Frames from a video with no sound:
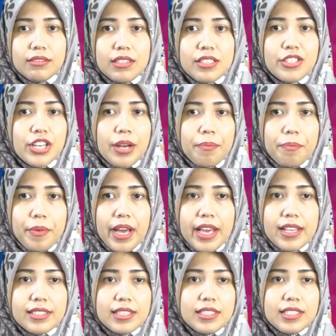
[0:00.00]

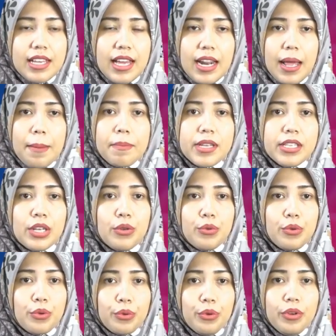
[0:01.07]
dicapai secara
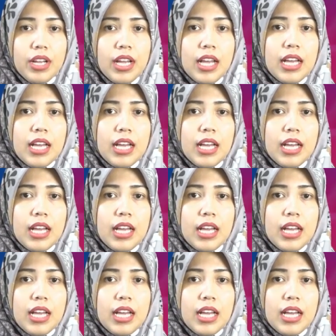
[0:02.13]
menyeluruh